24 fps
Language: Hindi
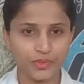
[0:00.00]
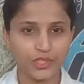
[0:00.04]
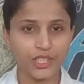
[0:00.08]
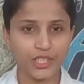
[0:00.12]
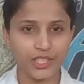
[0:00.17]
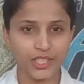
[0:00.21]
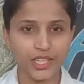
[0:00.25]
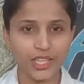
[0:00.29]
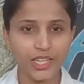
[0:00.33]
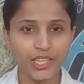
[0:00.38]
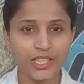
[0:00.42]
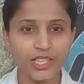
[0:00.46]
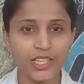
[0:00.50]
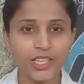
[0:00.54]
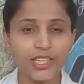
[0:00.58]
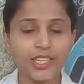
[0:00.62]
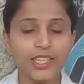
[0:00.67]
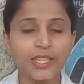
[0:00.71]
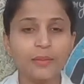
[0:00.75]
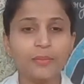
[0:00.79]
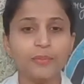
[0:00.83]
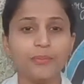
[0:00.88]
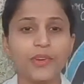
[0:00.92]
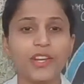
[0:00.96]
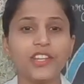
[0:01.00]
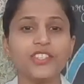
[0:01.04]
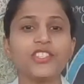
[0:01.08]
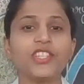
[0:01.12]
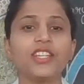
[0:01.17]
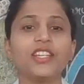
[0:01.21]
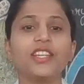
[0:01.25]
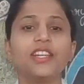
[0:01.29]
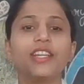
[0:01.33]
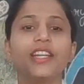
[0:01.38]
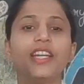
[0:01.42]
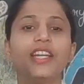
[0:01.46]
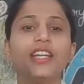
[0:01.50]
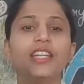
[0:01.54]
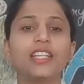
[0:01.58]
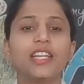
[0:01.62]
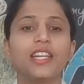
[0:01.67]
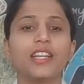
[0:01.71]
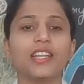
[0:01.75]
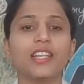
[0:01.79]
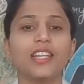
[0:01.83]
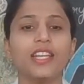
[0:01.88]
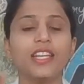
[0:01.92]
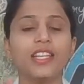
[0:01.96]
ठीक है प्रेशर क्रिएट
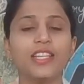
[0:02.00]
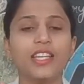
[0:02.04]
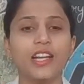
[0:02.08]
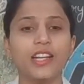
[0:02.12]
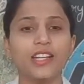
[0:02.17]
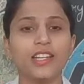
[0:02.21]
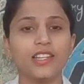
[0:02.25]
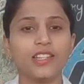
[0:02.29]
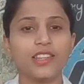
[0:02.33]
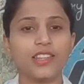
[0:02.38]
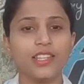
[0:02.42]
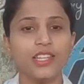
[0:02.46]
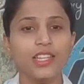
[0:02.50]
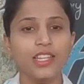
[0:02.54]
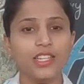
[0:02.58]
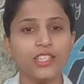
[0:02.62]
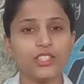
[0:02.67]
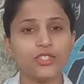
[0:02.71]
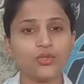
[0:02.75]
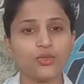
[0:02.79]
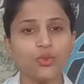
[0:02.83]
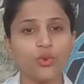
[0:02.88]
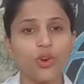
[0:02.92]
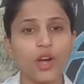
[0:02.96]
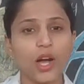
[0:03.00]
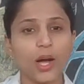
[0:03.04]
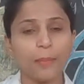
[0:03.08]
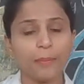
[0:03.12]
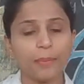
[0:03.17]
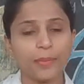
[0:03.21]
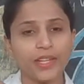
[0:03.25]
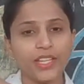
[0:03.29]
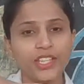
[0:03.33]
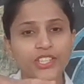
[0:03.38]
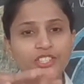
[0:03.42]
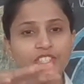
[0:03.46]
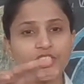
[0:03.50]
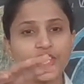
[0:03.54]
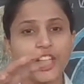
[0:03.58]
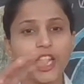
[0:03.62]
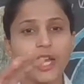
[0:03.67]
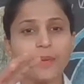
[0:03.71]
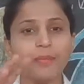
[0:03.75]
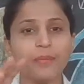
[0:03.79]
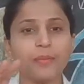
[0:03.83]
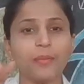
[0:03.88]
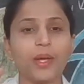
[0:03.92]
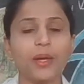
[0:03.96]
करके क्या करते हैं इसको अपनी
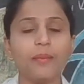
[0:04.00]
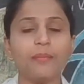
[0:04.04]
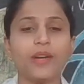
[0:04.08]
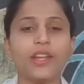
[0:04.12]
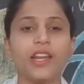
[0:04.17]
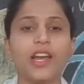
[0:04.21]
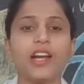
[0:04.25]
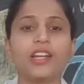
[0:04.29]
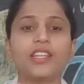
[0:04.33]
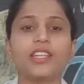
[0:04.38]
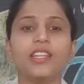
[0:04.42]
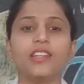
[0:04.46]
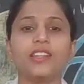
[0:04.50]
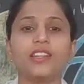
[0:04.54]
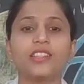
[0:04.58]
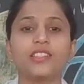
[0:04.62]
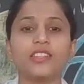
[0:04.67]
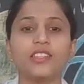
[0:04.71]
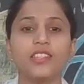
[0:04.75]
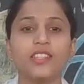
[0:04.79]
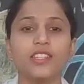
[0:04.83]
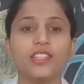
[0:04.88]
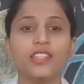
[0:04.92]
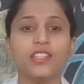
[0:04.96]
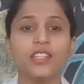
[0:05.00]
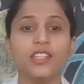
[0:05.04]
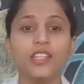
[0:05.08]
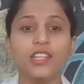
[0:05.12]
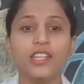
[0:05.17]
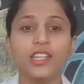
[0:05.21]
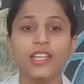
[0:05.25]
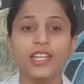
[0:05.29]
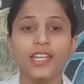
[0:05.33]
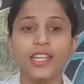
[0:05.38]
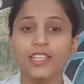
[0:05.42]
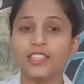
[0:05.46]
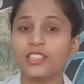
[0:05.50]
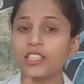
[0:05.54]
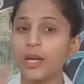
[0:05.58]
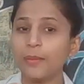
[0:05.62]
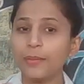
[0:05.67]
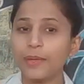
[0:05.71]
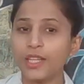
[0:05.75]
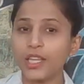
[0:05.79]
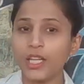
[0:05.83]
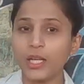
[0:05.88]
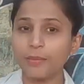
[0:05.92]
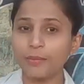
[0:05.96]
शेप में बना के रखते हैं इसका
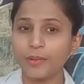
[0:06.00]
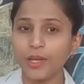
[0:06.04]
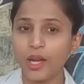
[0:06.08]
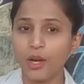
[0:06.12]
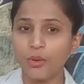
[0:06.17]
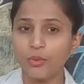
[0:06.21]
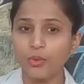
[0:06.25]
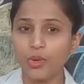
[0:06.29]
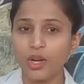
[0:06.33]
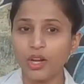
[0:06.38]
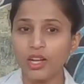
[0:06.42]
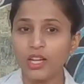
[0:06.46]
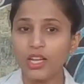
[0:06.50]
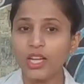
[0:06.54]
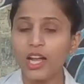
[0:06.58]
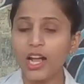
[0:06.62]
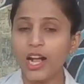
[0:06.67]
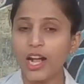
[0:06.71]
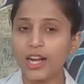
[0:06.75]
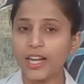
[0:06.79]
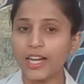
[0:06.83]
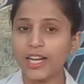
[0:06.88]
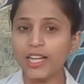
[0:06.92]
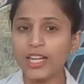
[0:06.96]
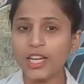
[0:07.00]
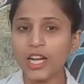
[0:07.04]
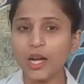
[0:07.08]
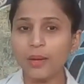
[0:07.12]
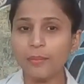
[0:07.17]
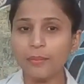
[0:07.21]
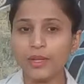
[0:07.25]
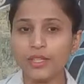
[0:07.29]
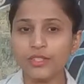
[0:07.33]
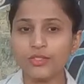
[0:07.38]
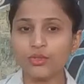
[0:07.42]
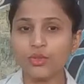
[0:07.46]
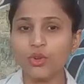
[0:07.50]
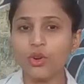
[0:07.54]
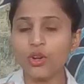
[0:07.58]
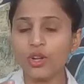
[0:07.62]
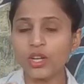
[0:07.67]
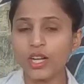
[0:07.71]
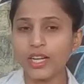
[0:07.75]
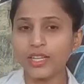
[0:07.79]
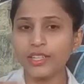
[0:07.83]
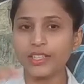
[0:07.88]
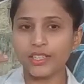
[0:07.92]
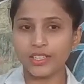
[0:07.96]
मतलब क्या हुआ अगर हम इसको
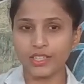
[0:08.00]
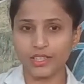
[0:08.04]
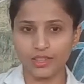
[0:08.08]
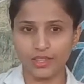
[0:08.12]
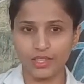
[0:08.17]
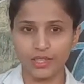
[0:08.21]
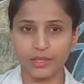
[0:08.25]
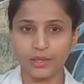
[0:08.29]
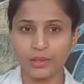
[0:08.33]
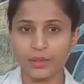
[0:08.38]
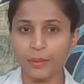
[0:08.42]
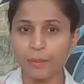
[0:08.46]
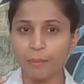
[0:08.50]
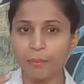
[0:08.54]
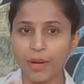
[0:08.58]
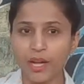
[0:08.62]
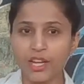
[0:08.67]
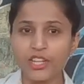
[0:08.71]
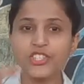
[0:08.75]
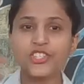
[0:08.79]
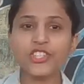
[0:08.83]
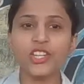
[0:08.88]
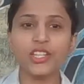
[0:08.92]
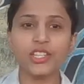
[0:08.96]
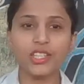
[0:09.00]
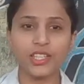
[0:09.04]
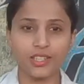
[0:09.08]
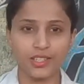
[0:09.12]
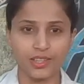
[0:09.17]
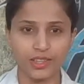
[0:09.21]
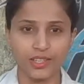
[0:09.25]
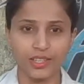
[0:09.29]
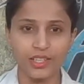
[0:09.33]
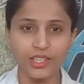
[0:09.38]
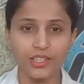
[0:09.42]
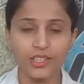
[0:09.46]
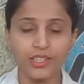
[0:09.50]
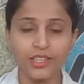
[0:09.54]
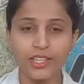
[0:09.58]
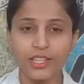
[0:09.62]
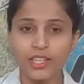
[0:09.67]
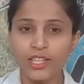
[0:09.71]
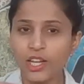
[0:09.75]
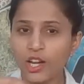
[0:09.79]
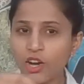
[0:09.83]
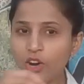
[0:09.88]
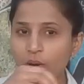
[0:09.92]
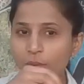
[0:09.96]
कट कर दें पंक्चर कर दें
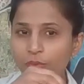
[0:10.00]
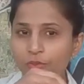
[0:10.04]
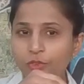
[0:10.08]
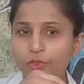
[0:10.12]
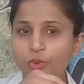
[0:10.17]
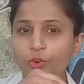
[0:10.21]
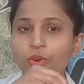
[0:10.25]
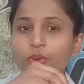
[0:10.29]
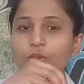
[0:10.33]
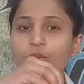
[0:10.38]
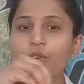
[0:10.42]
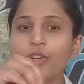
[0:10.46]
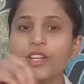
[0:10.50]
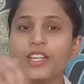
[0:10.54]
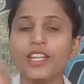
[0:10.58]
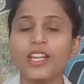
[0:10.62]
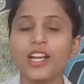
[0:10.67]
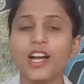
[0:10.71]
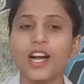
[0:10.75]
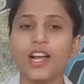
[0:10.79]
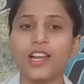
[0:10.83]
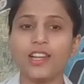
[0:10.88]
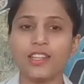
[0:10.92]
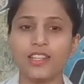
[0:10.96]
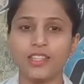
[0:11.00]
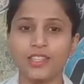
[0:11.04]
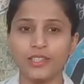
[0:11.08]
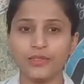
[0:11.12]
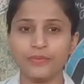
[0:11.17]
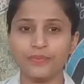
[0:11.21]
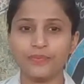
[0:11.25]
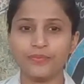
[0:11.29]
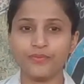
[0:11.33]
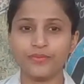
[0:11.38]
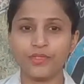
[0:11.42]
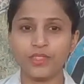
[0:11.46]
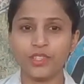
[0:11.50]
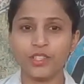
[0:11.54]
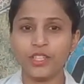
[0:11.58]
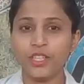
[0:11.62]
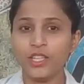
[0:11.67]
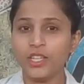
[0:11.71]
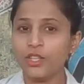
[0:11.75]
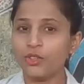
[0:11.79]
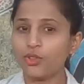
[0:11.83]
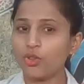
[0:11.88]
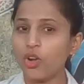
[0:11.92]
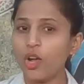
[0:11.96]
और फ्लूड को निकाल दें
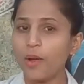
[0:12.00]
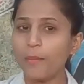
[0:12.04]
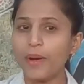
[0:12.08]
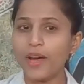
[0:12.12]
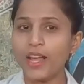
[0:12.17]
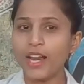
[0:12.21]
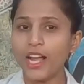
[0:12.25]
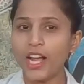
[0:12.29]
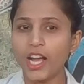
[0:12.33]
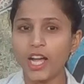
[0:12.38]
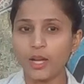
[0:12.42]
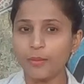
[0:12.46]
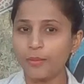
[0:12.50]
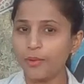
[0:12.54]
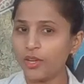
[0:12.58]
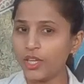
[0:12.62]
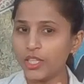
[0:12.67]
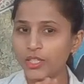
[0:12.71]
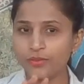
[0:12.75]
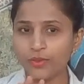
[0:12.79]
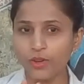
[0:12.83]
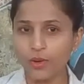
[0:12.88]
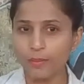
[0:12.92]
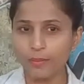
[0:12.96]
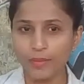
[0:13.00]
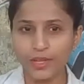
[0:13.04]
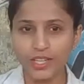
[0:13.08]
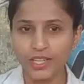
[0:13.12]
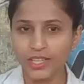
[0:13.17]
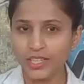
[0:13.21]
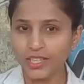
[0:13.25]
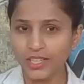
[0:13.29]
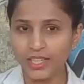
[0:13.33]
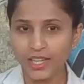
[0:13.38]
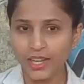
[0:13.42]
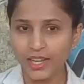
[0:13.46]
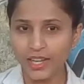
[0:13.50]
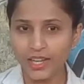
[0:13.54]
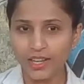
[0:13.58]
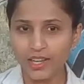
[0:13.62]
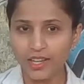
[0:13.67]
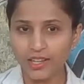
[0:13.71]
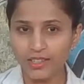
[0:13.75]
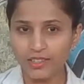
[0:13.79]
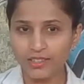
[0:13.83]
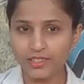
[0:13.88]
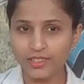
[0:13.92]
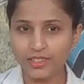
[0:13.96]
तो हमारा आई बॉल इस फॉर्म में नहीं
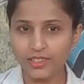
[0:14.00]
रहेगा